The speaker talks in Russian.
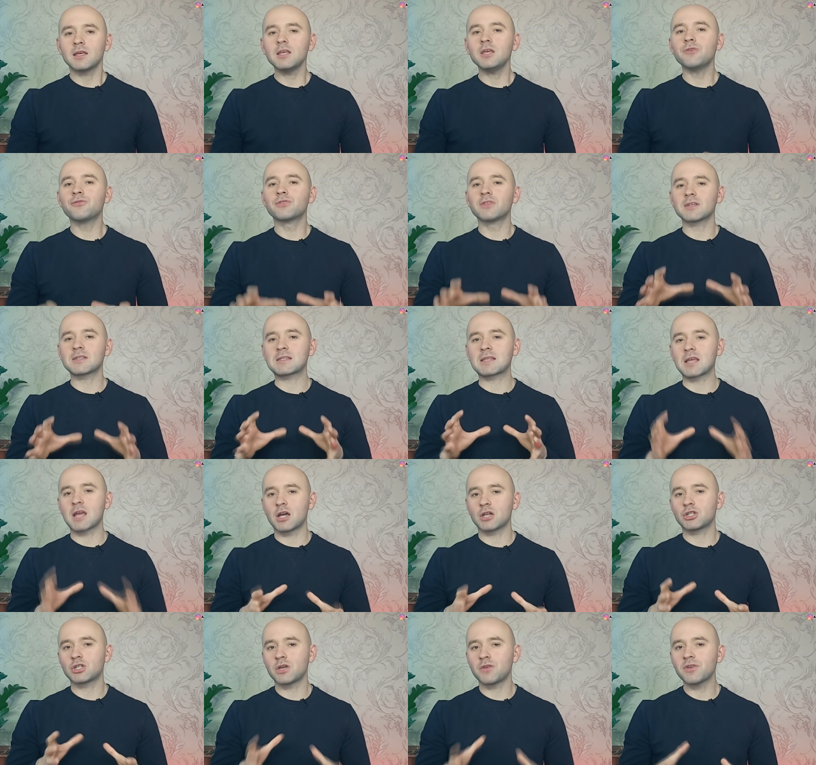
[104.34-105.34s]
И в
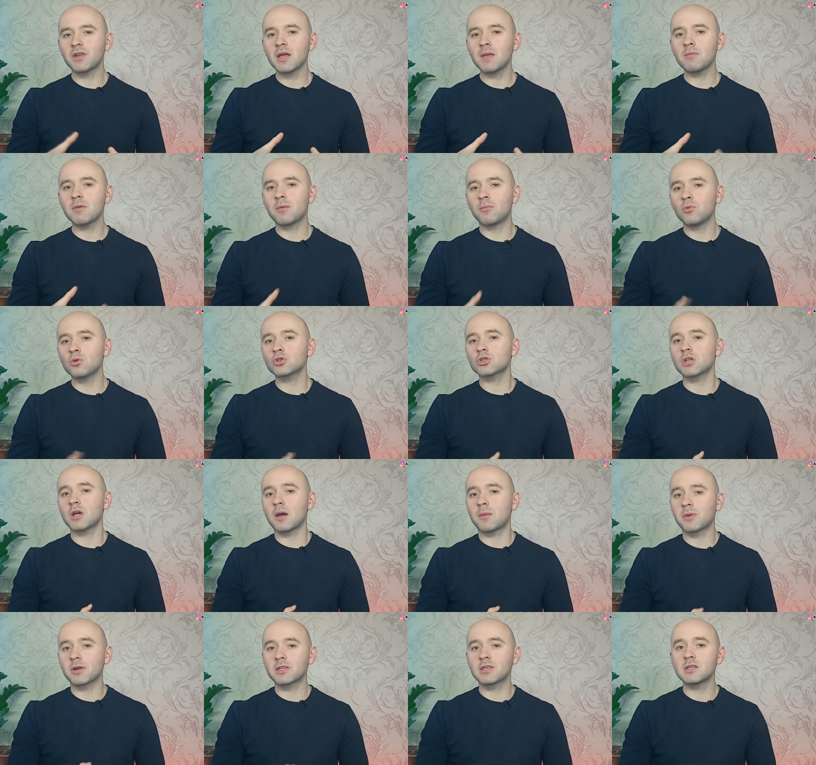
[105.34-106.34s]
настоящее время можно
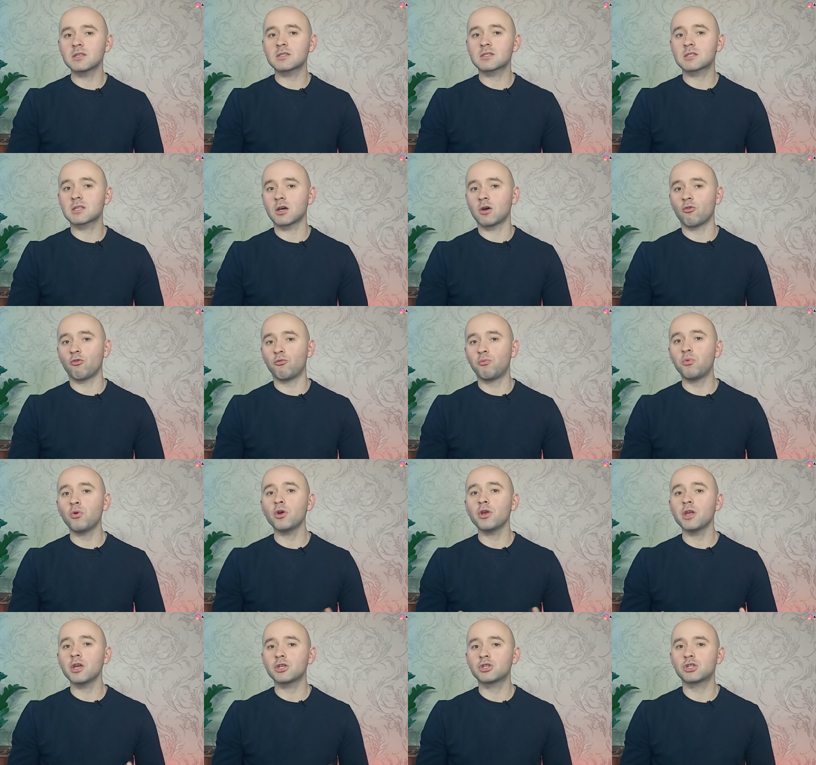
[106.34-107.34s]
обратиться в
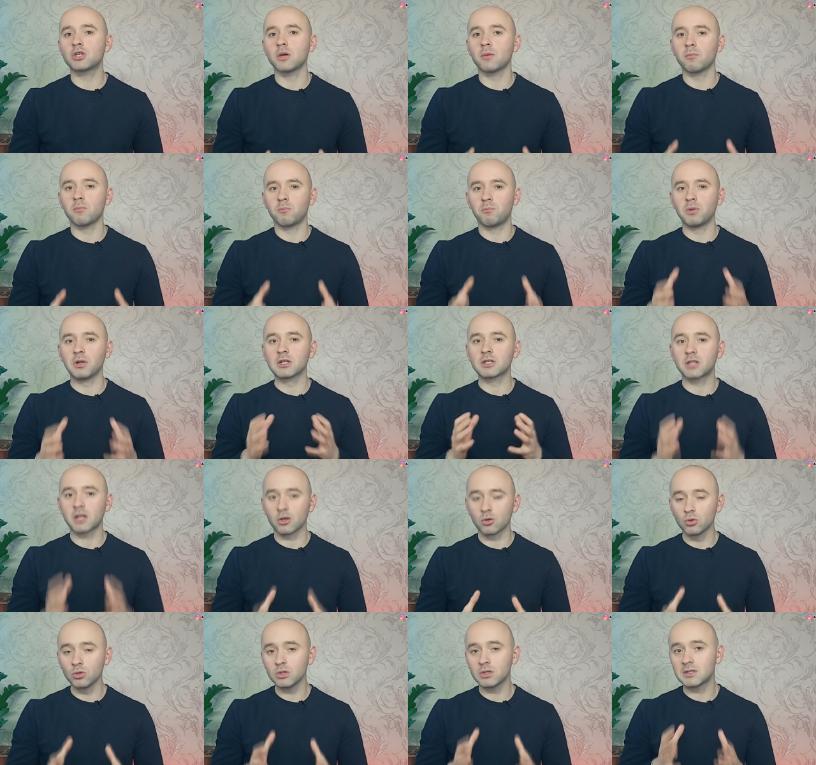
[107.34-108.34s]
более чем
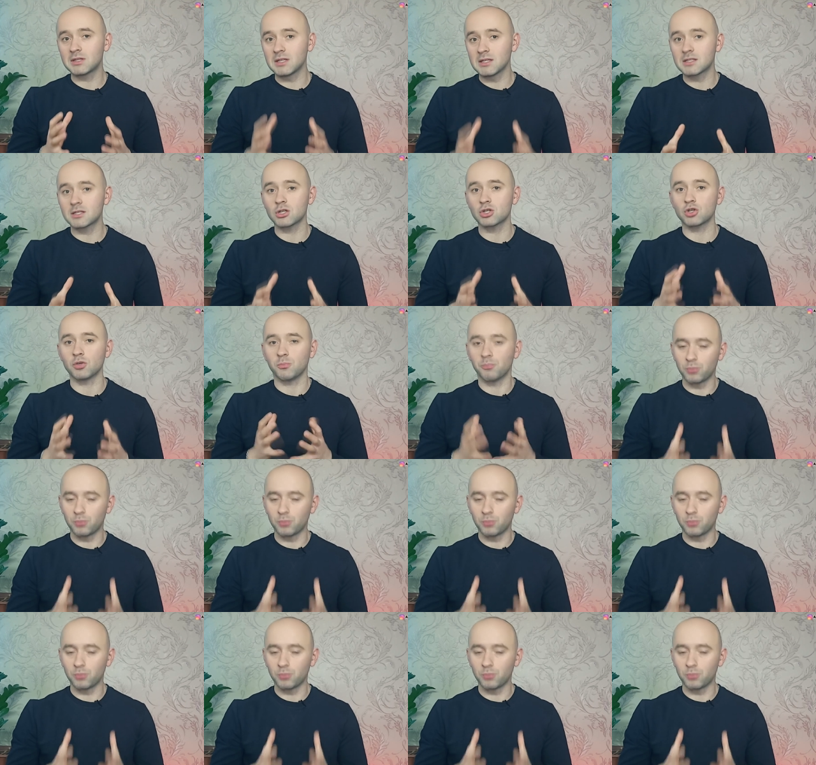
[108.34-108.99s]
полторы тысячи